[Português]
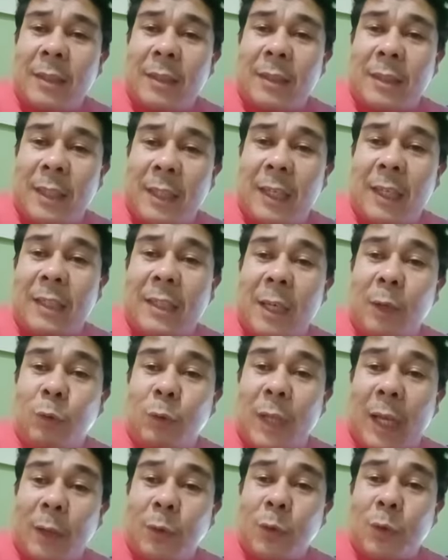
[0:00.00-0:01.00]
serei
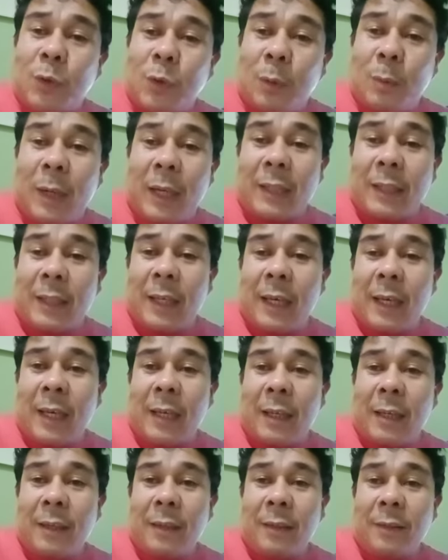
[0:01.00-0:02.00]
exaltado sobre a
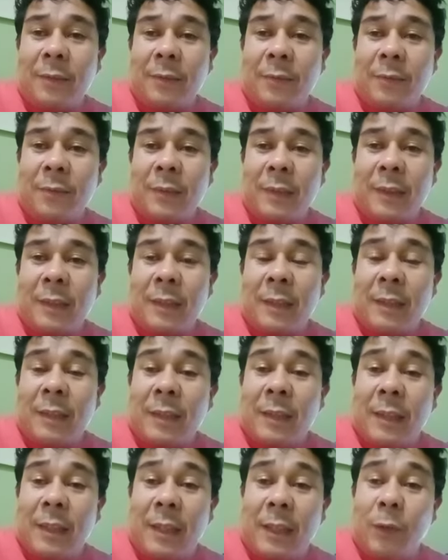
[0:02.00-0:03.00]
terra.
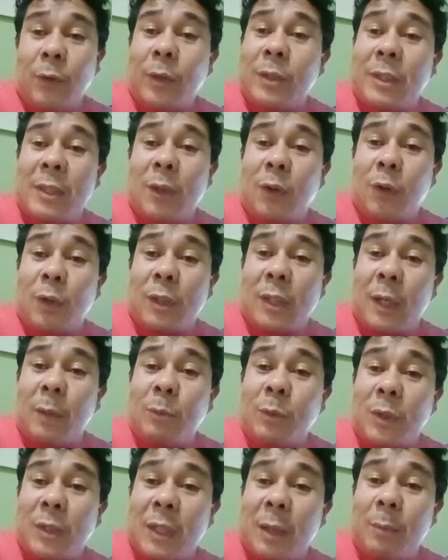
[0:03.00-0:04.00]
E nós
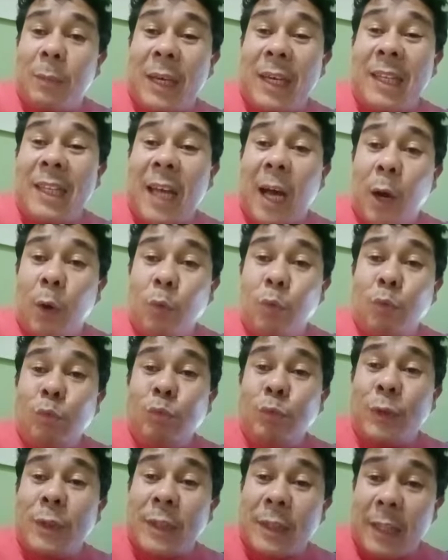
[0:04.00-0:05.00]
encontramos também na
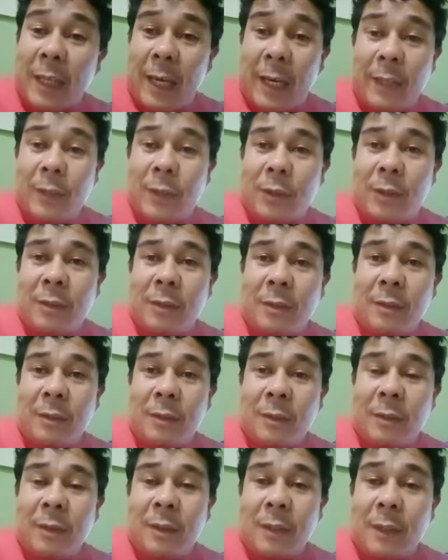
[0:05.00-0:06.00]
1:7
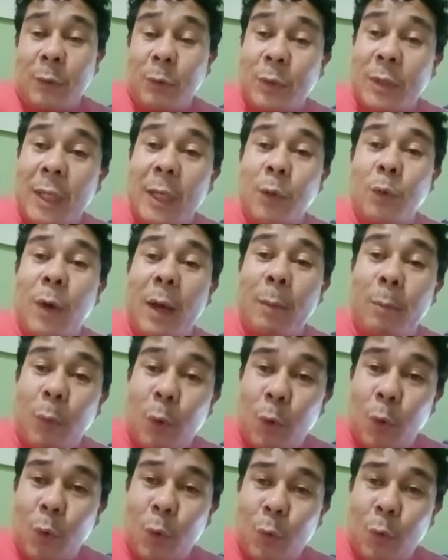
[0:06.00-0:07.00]
que o Senhor é
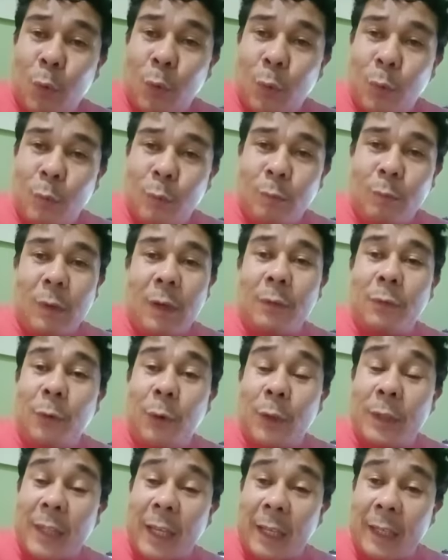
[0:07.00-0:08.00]
bom, uma
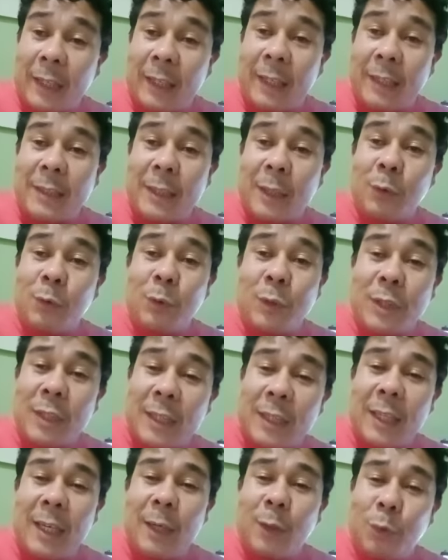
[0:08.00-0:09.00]
fortaleza no dia
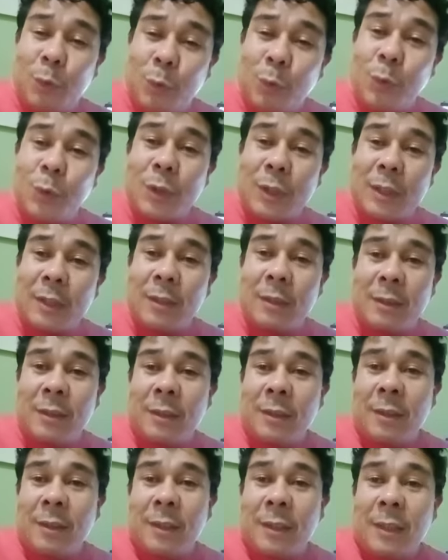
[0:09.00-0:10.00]
da angústia
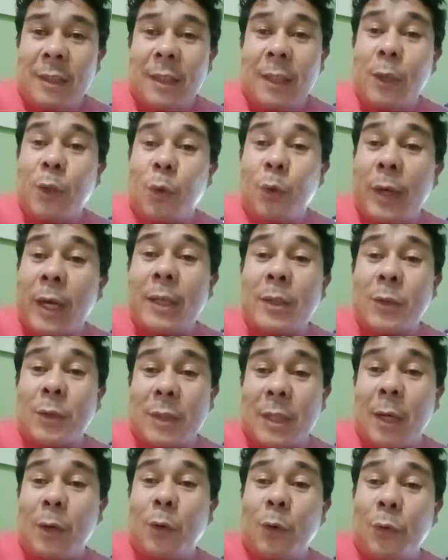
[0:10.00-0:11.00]
e conhece os
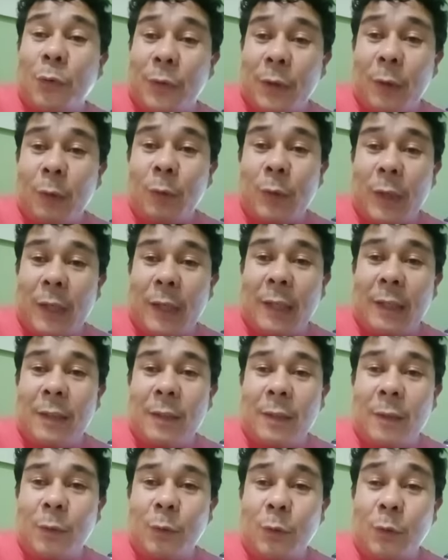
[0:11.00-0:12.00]
que confiam nele.
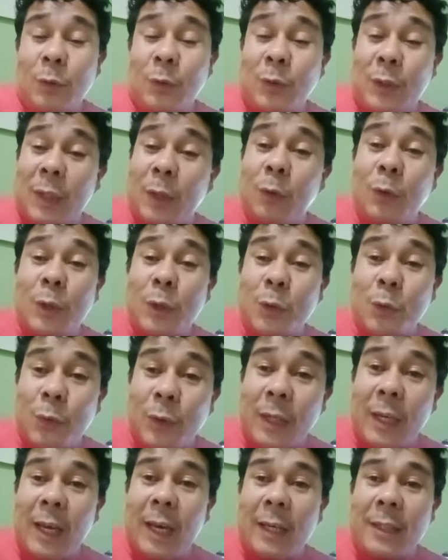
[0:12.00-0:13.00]
O Senhor te
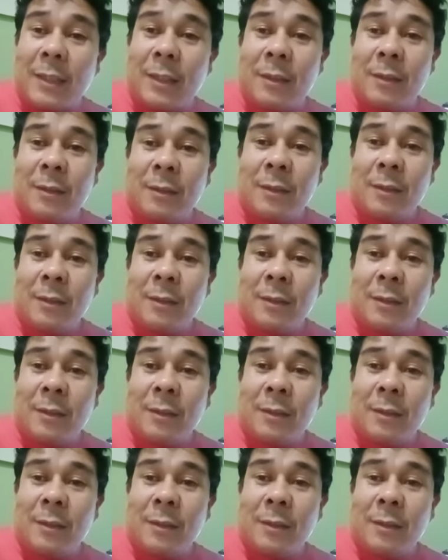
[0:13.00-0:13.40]
conhece,